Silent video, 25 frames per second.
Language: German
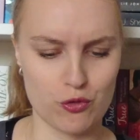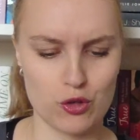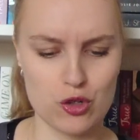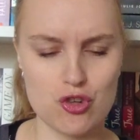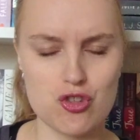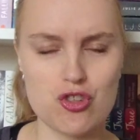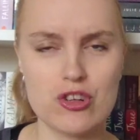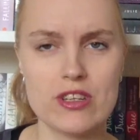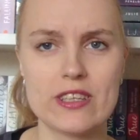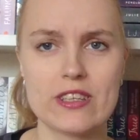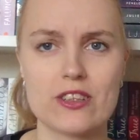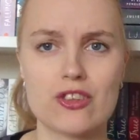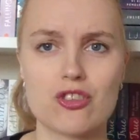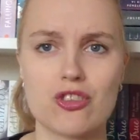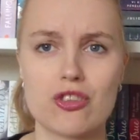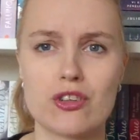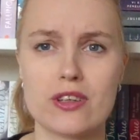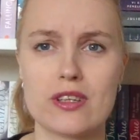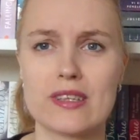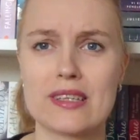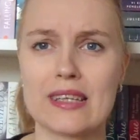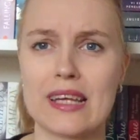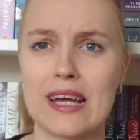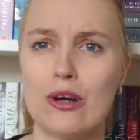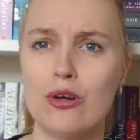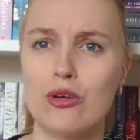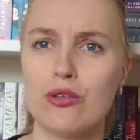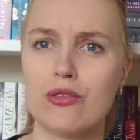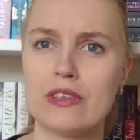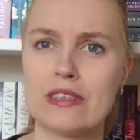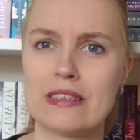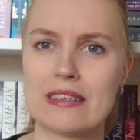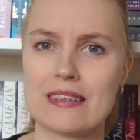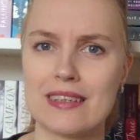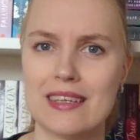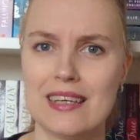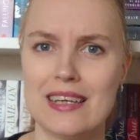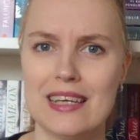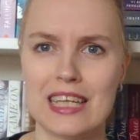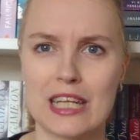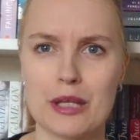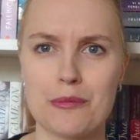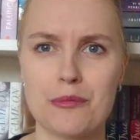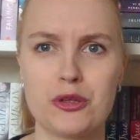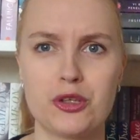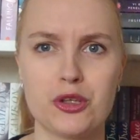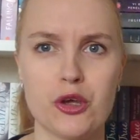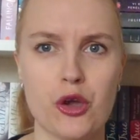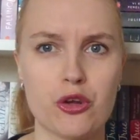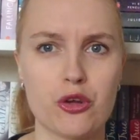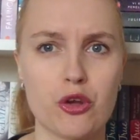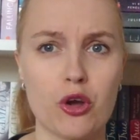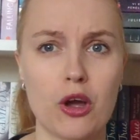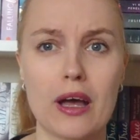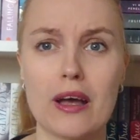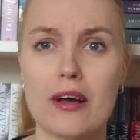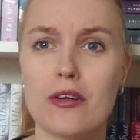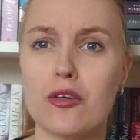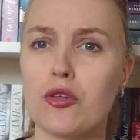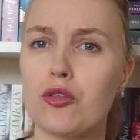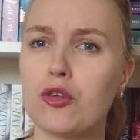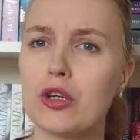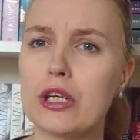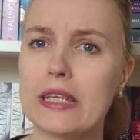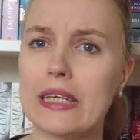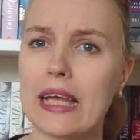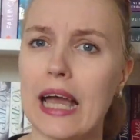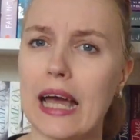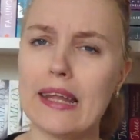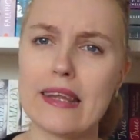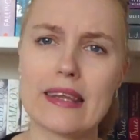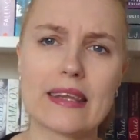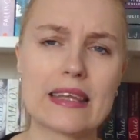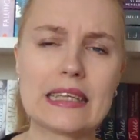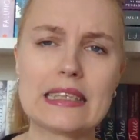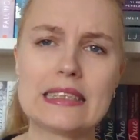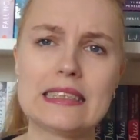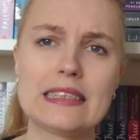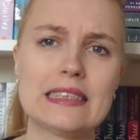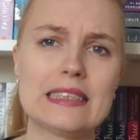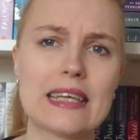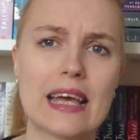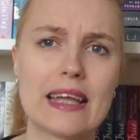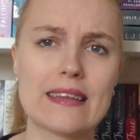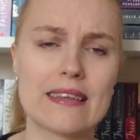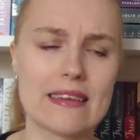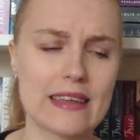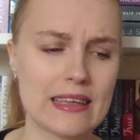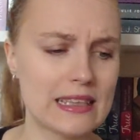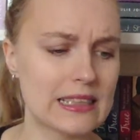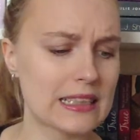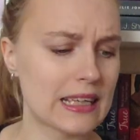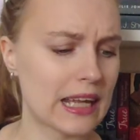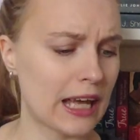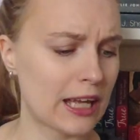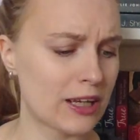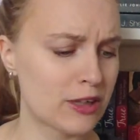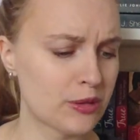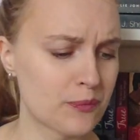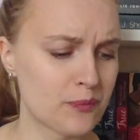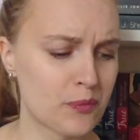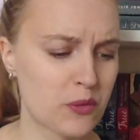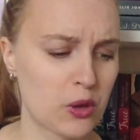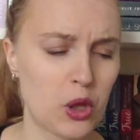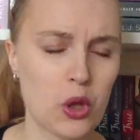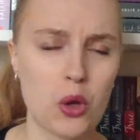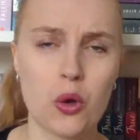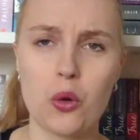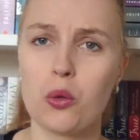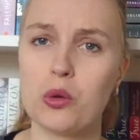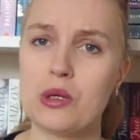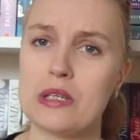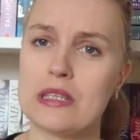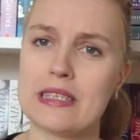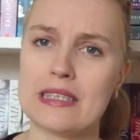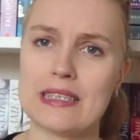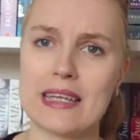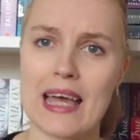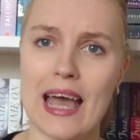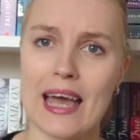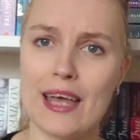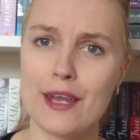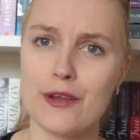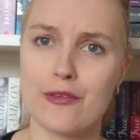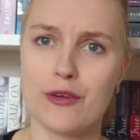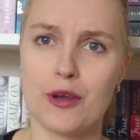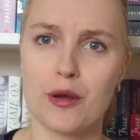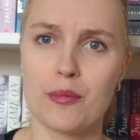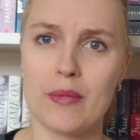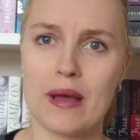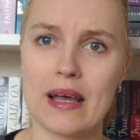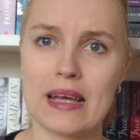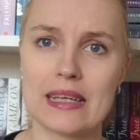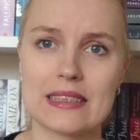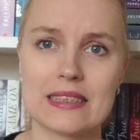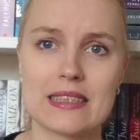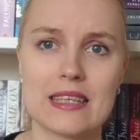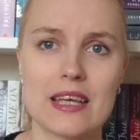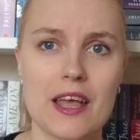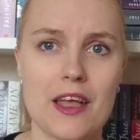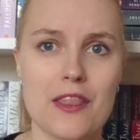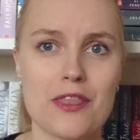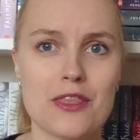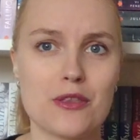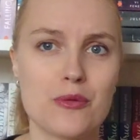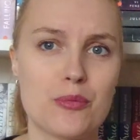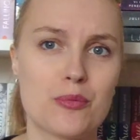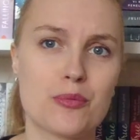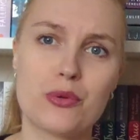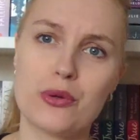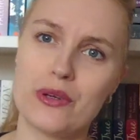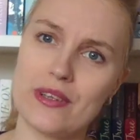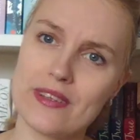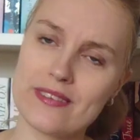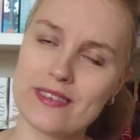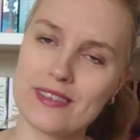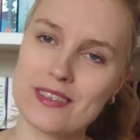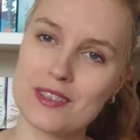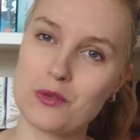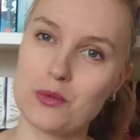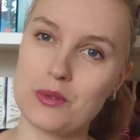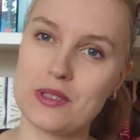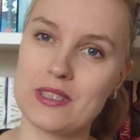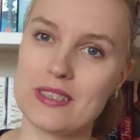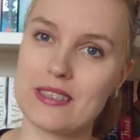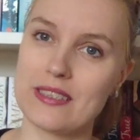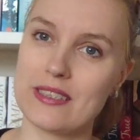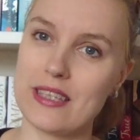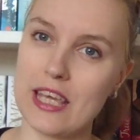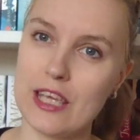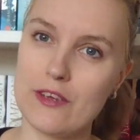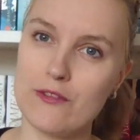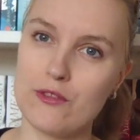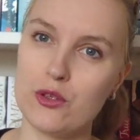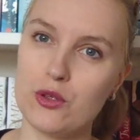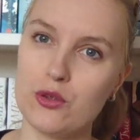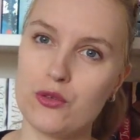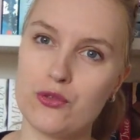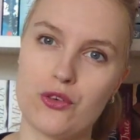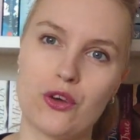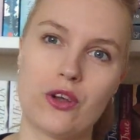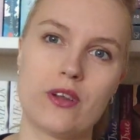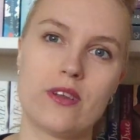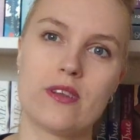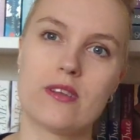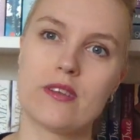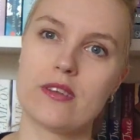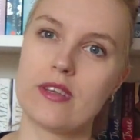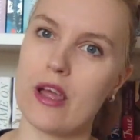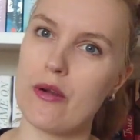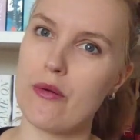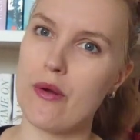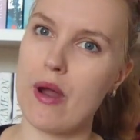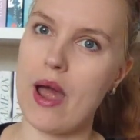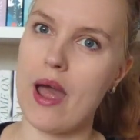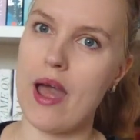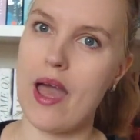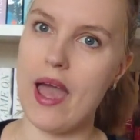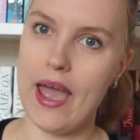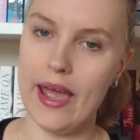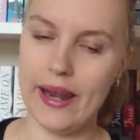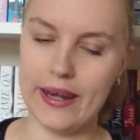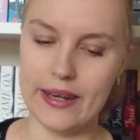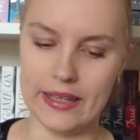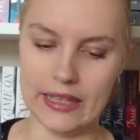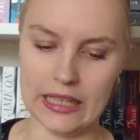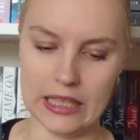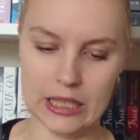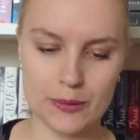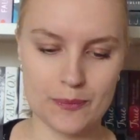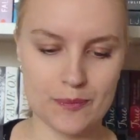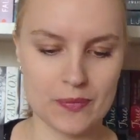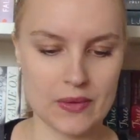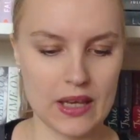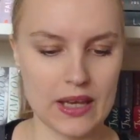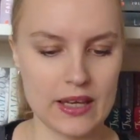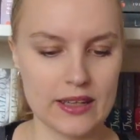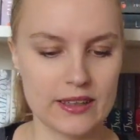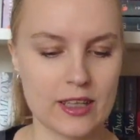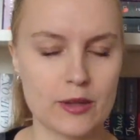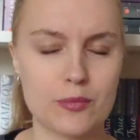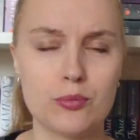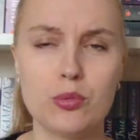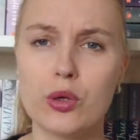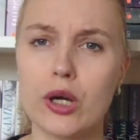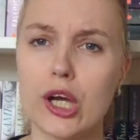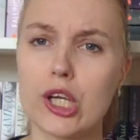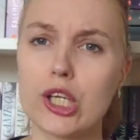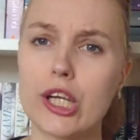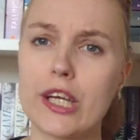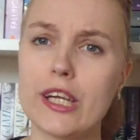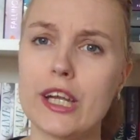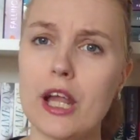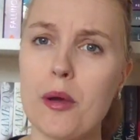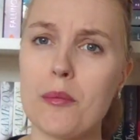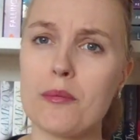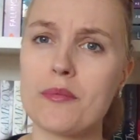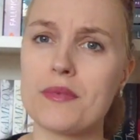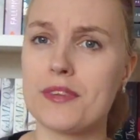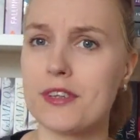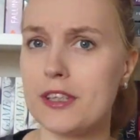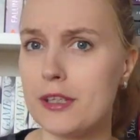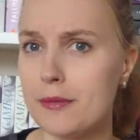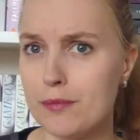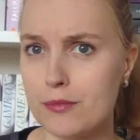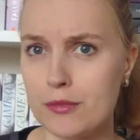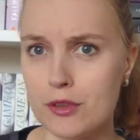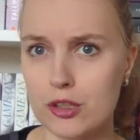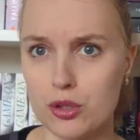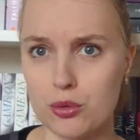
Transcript: Wunschliste schon drauf ist, damit ich euch noch wirklich alles richtig erzählen kann. Und den Anfang macht The Princess Will Save You von Sarah Hanning. Das Buch erscheint am 7.